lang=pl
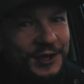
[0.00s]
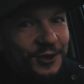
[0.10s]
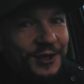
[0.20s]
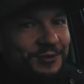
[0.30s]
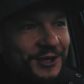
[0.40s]
Mi
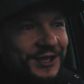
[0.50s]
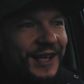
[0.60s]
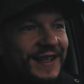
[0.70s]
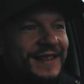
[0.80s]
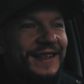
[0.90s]
to nie
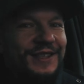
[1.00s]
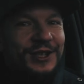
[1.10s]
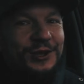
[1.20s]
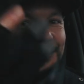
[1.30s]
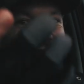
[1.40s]
przeszkadza,
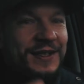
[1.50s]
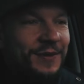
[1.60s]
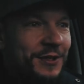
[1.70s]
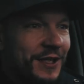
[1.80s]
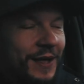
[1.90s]
jeżeli tu
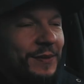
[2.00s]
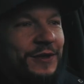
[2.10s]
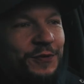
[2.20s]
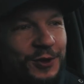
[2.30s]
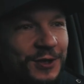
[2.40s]
jestem i czekam
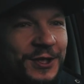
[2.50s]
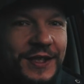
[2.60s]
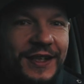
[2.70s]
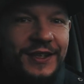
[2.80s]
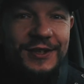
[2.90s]
na twój
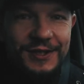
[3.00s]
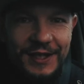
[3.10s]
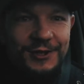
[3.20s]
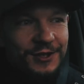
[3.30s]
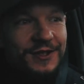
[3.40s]
odcinek, no to
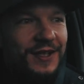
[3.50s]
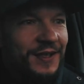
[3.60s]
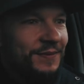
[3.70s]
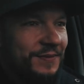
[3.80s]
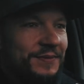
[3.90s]
znaczy,
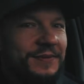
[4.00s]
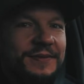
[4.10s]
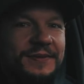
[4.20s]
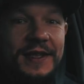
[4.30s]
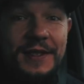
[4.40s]
że
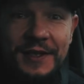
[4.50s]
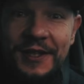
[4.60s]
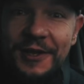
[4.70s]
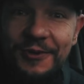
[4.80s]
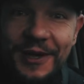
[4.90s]

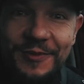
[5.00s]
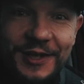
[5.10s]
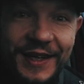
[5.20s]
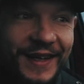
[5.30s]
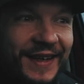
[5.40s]
tęskniłem,
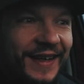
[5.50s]
nie?